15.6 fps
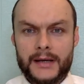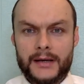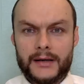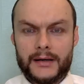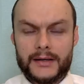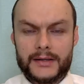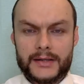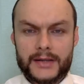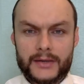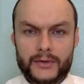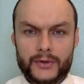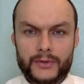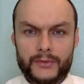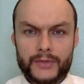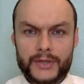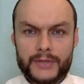Э,
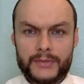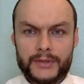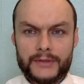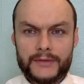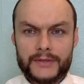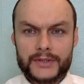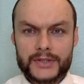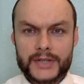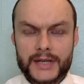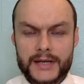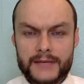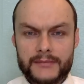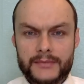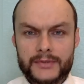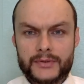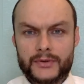доход мы не
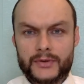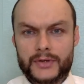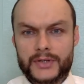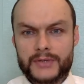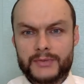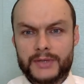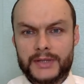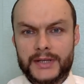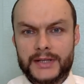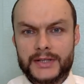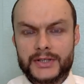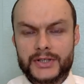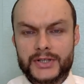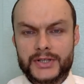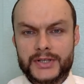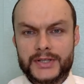подтверждаем, срок рассмотрения
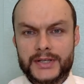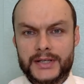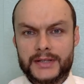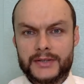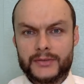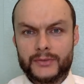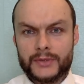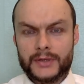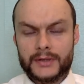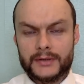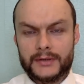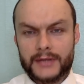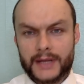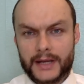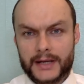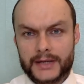60 суток
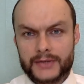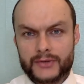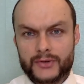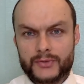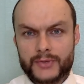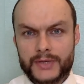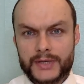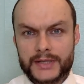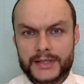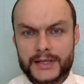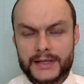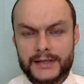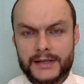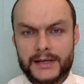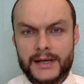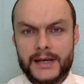для граждан
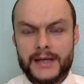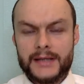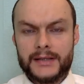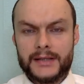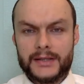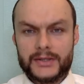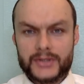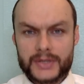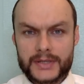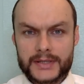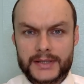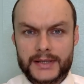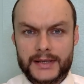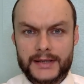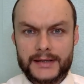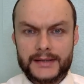Узбекистана,
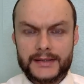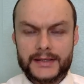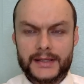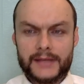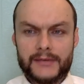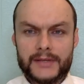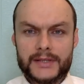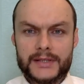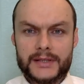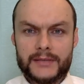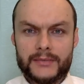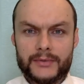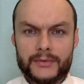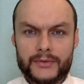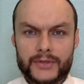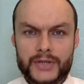Таджикистана. Соответственно,
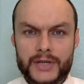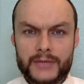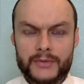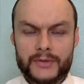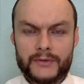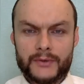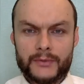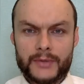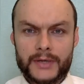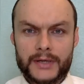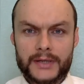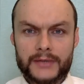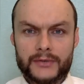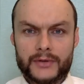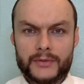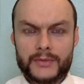получаем РВП,
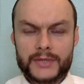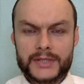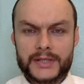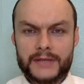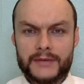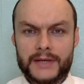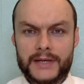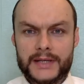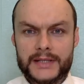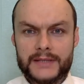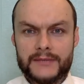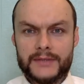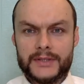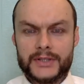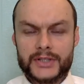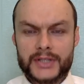которое проставляется в
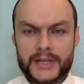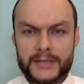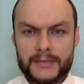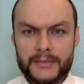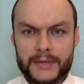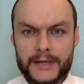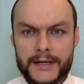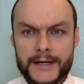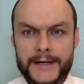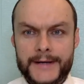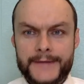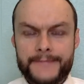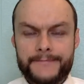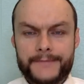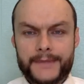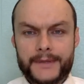виде штампа,
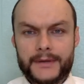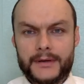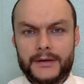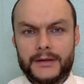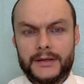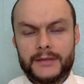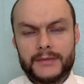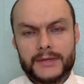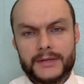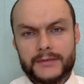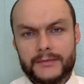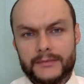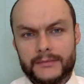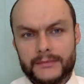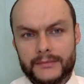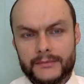э, либо
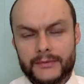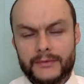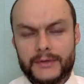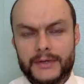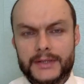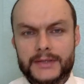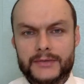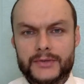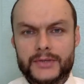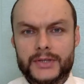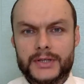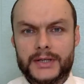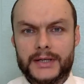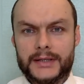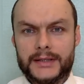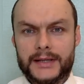бывают случаи,
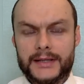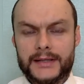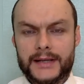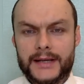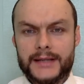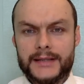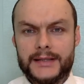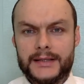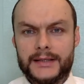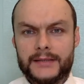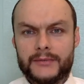когда на отдельной